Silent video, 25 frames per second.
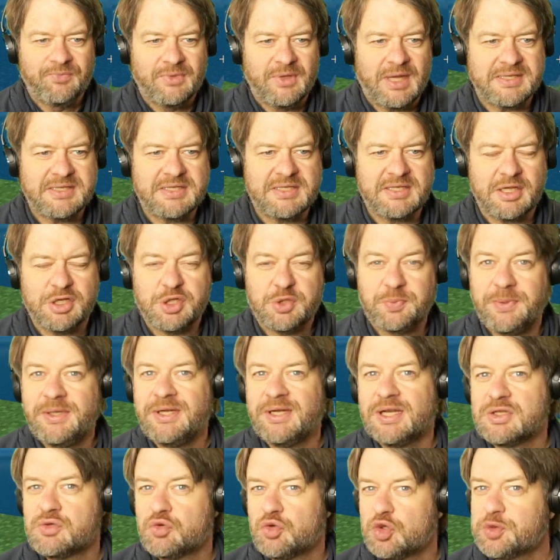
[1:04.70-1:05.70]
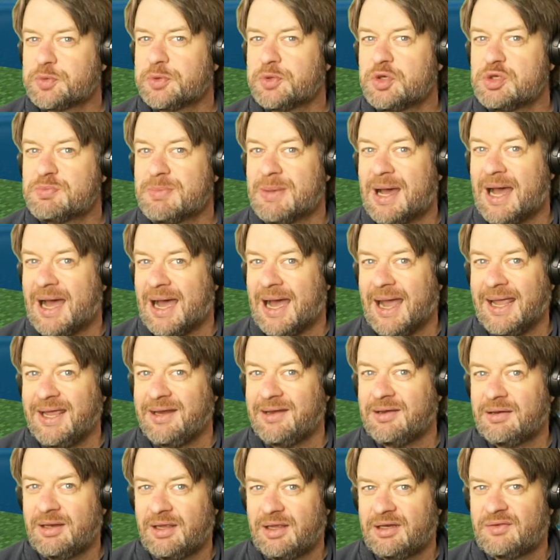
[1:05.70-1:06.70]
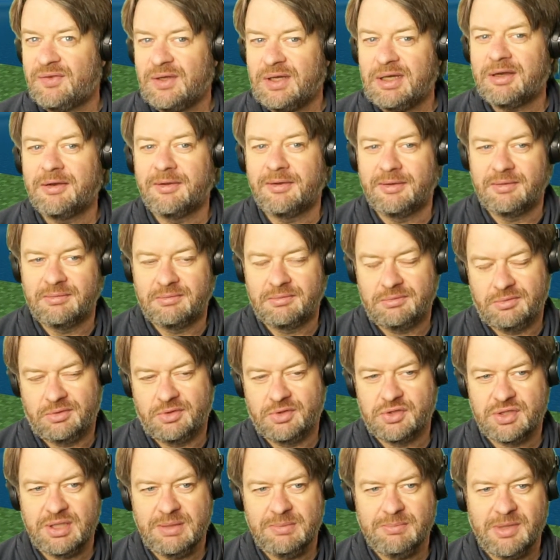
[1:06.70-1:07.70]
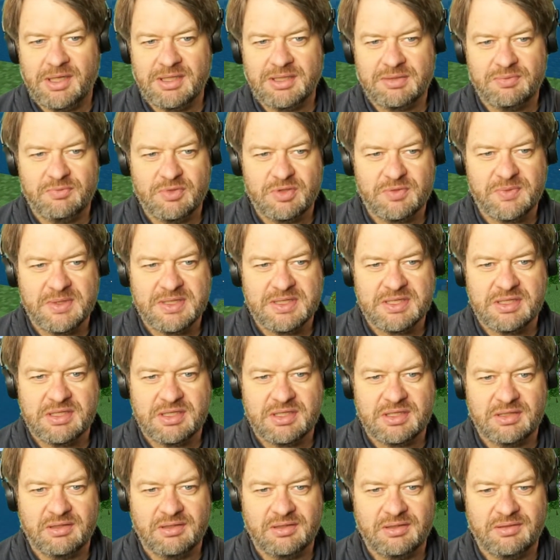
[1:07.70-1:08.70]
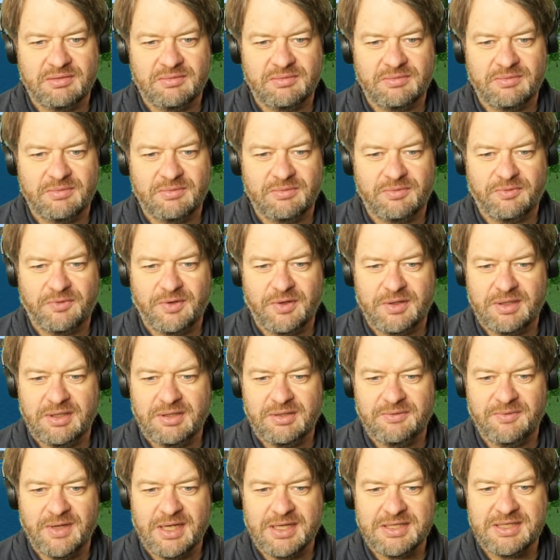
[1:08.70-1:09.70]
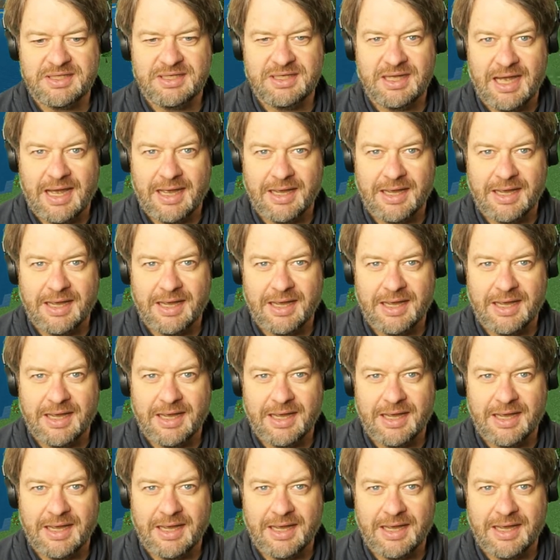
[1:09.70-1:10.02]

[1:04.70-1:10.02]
Das ist ein Spiel, das ursprünglich mal ein Entwickler geschrieben hat, muss man sich äh, vergegenwärtigen.